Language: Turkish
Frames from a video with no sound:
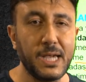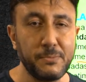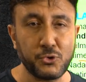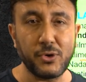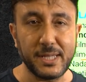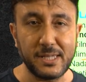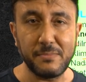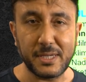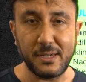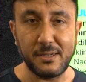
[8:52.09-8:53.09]
hep
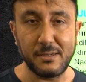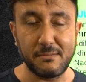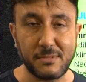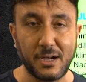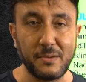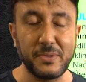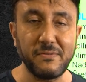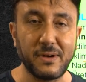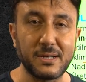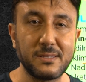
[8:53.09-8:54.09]
söylediğim bir e, tabir
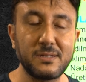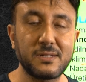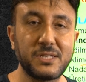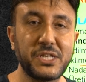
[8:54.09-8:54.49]
vardır.